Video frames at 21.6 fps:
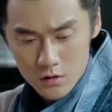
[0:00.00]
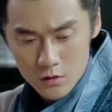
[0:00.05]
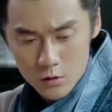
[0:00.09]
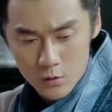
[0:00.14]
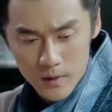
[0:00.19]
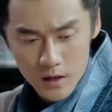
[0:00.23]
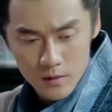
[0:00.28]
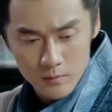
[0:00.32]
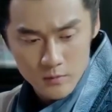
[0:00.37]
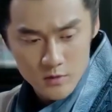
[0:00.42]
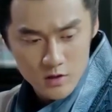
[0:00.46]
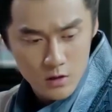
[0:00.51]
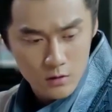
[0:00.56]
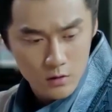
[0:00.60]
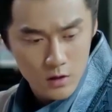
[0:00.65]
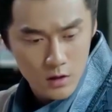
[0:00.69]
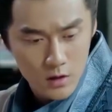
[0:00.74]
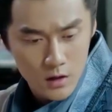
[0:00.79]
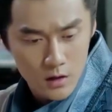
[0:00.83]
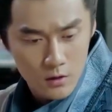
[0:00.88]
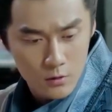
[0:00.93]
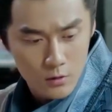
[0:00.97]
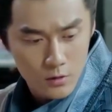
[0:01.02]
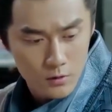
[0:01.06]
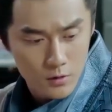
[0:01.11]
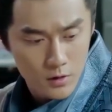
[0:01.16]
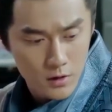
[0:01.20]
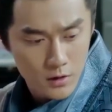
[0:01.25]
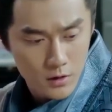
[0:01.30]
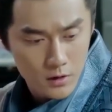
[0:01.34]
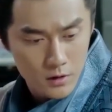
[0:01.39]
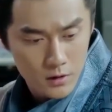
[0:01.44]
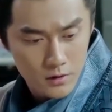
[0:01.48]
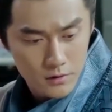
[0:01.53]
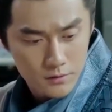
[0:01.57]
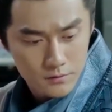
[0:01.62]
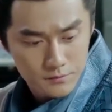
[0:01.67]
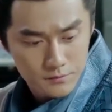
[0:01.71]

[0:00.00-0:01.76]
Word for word: 这也是我把你们叫过来开会的